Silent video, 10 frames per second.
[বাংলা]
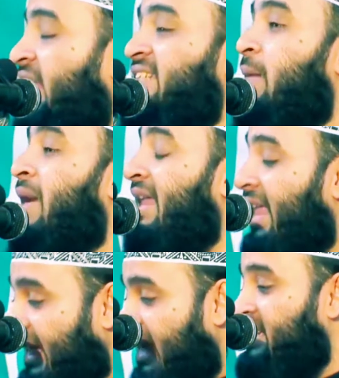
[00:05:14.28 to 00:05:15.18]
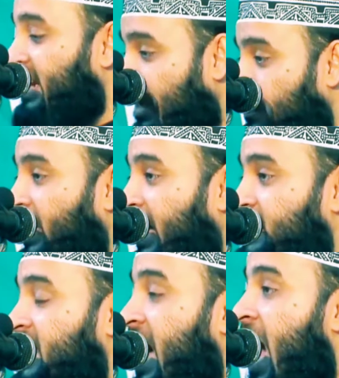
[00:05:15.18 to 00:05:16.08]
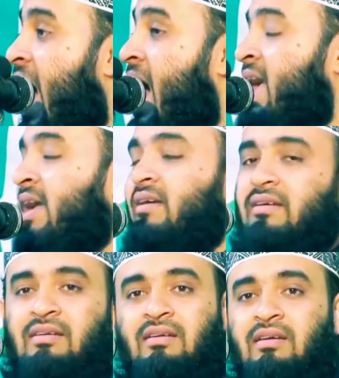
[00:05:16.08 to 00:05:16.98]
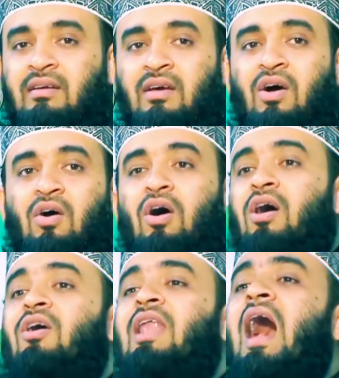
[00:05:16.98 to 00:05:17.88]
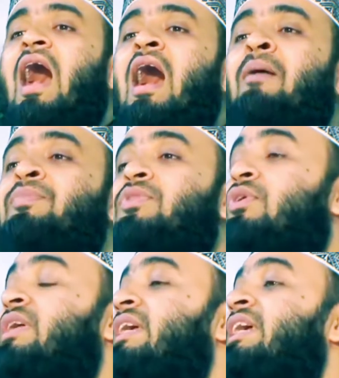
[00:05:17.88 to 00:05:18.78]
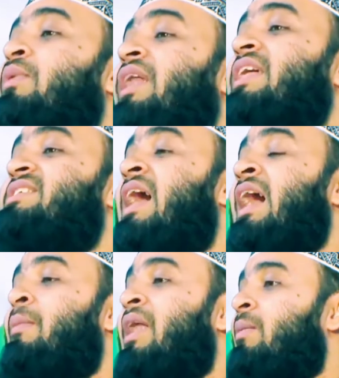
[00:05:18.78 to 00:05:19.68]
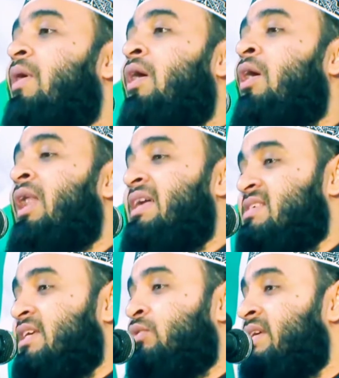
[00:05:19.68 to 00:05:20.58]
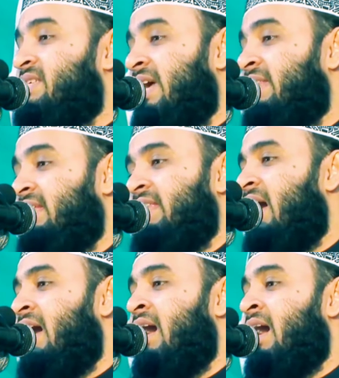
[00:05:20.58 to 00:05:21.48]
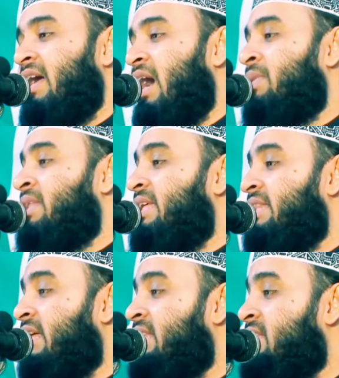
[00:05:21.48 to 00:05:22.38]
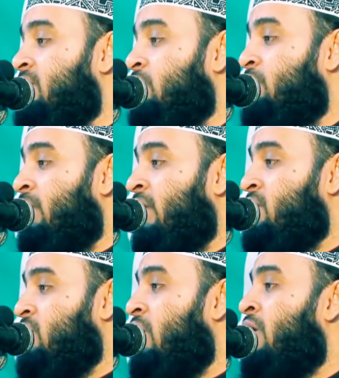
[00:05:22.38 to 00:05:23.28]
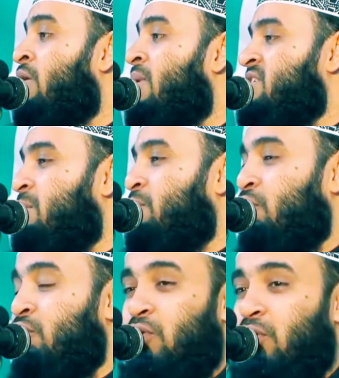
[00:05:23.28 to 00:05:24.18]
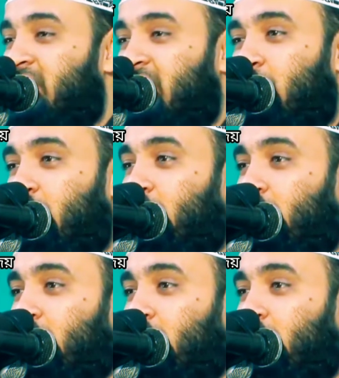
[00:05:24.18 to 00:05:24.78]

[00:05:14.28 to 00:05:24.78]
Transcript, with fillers: খেলে যাবে আল্লাহ কাছে ডাকবে কাছে আয় ও গোলাম তোর কি মনে চায় আমারে বল আজকে তুই চাইতে থাক আমি দিতে দিতে তোর মনের সব আশা পূরণ করে দেব